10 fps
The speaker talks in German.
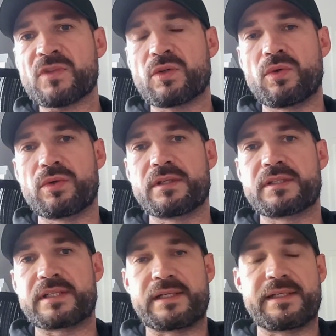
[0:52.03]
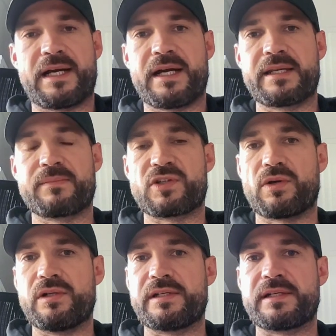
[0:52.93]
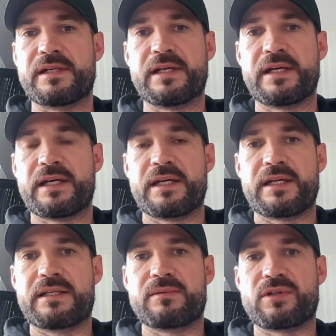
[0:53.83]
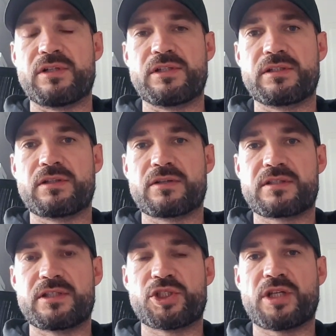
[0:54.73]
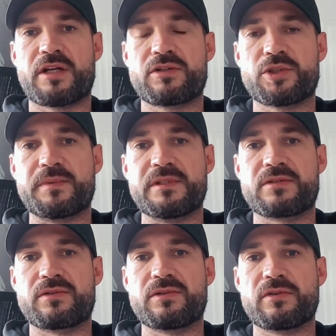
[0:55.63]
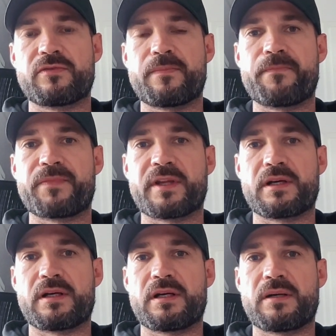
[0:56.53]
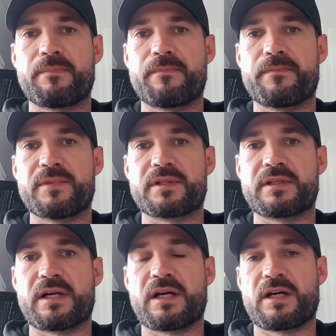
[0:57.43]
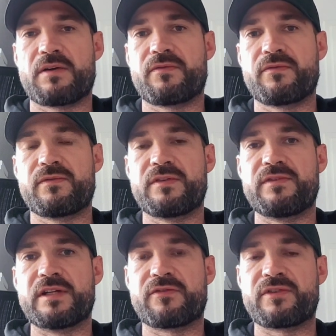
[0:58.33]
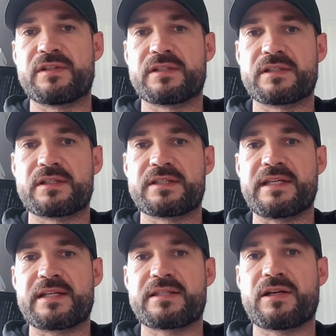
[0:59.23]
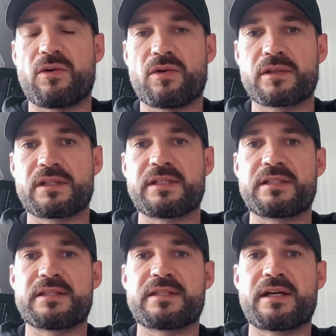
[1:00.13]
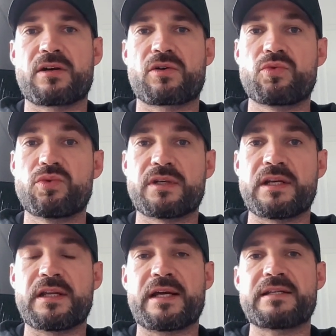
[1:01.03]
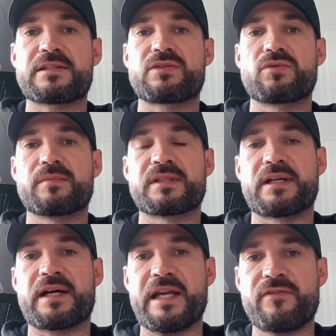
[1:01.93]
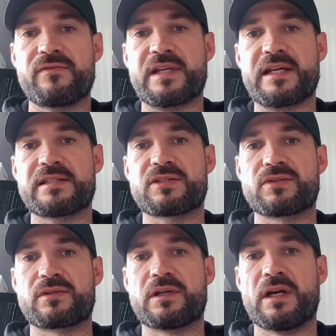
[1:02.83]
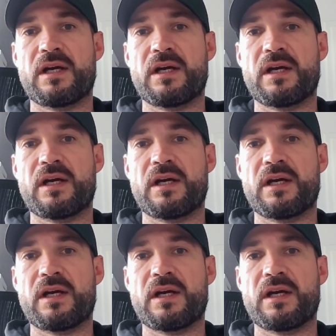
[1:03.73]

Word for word: und äh, ja in einem tollen in einem tollen Ostseestadion spielen zu dürfen, ähm, mit einer, wie wir finden, sehr, sehr ordentlichen, sehr guten Leistung, mit einer reifen Leistung,